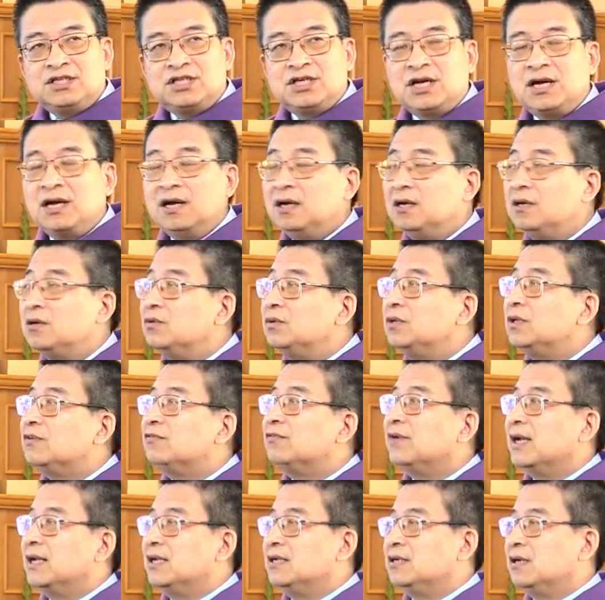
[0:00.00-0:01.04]
成功地
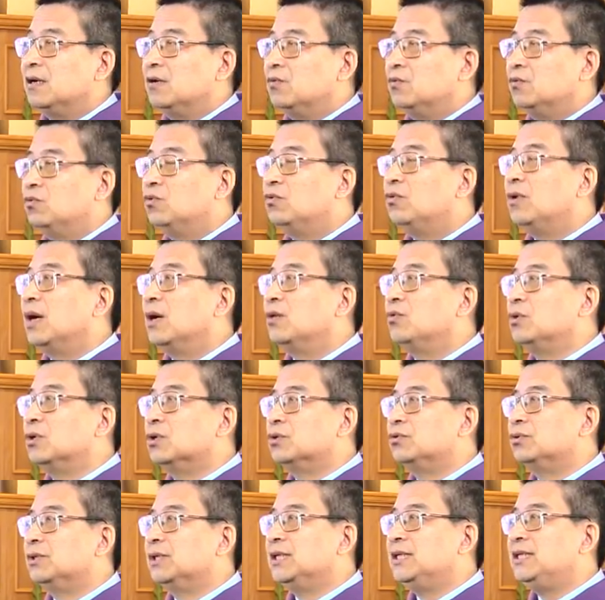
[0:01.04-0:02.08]
完成无花
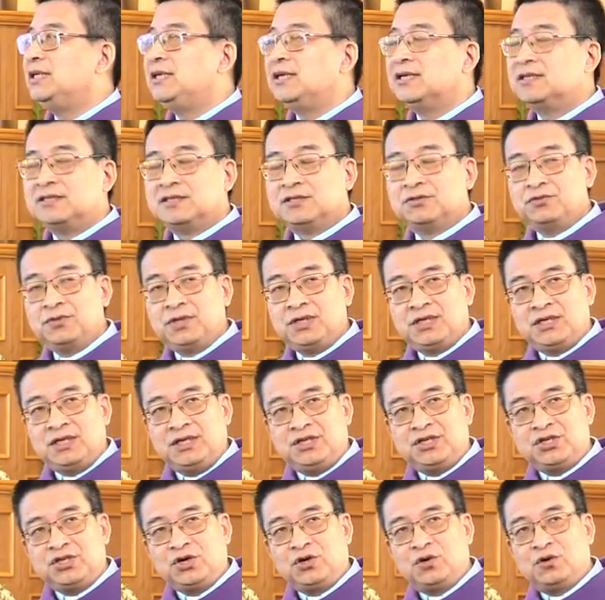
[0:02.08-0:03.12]
果树的叶子对这
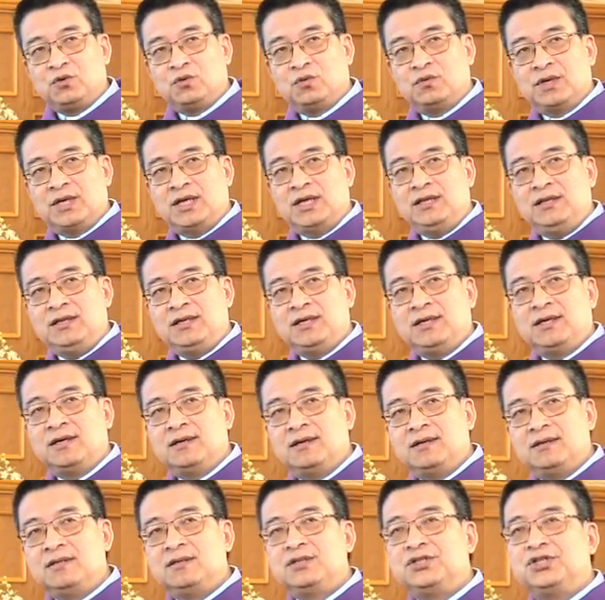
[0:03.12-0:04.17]
一丑闻
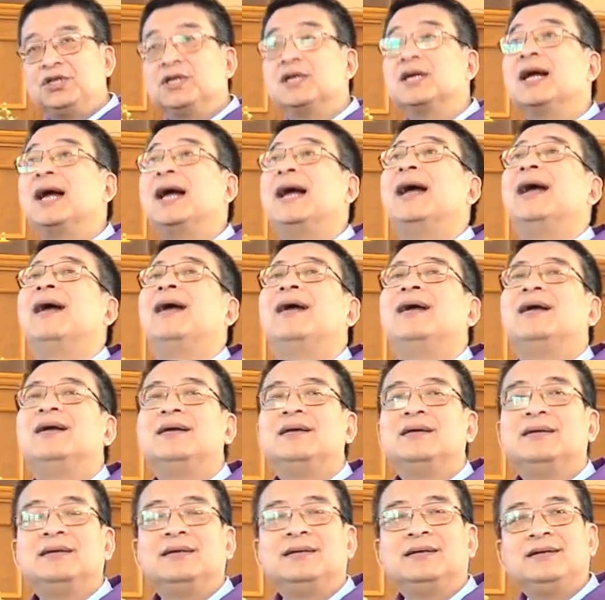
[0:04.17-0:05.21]
的遮盖，
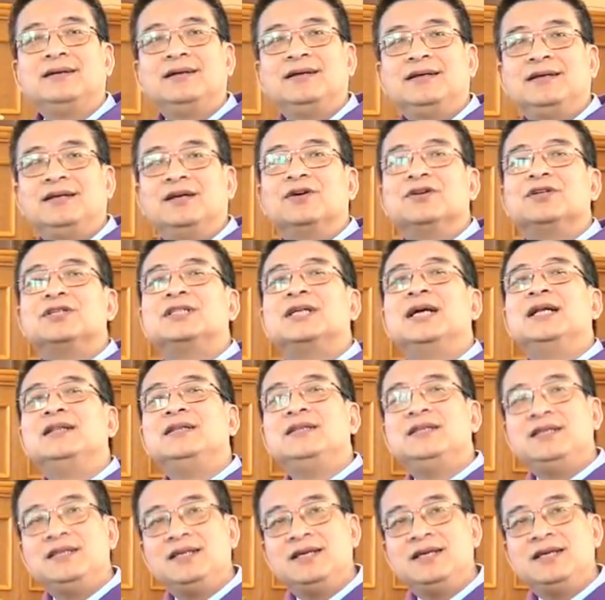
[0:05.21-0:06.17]
要删